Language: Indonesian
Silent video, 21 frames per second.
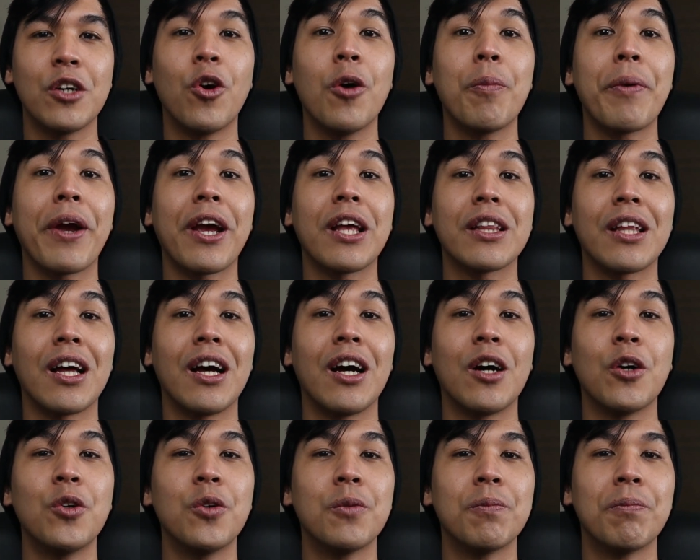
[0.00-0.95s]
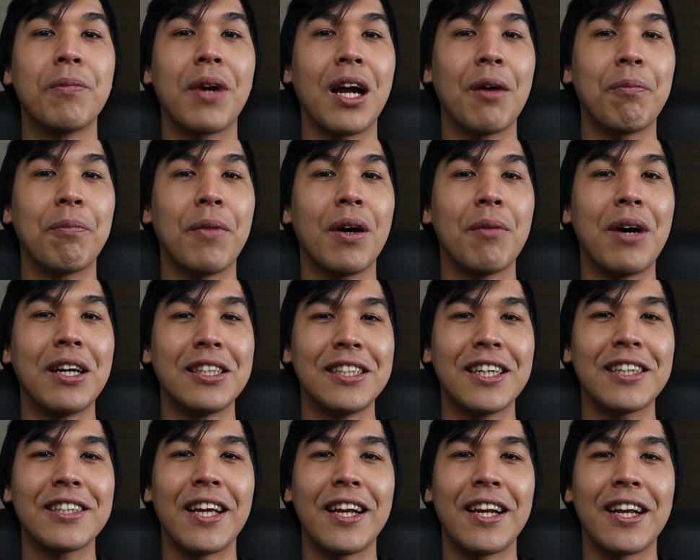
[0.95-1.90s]
Gue pengen tahu berapa
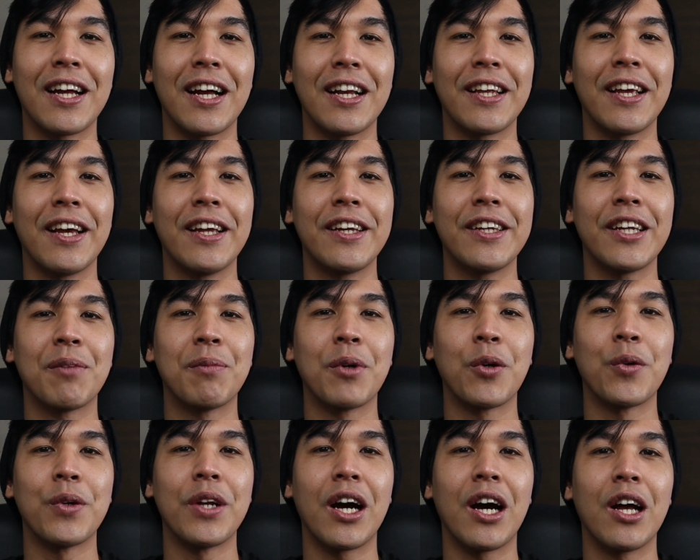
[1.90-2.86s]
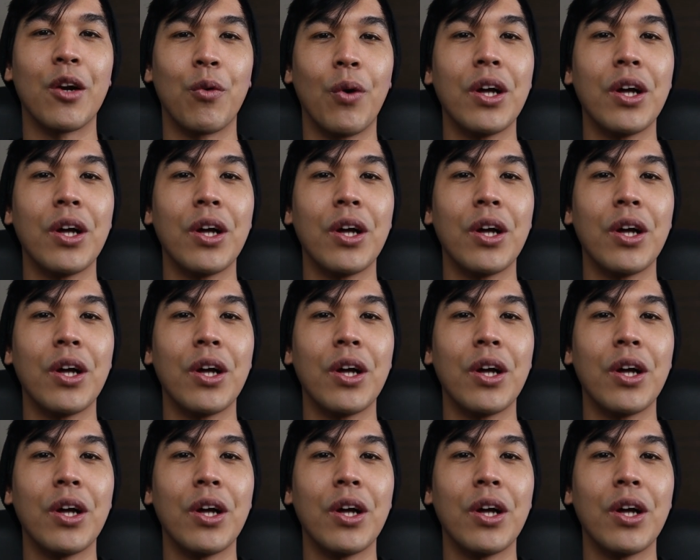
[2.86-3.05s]
banyak dari kalian yang menggunakan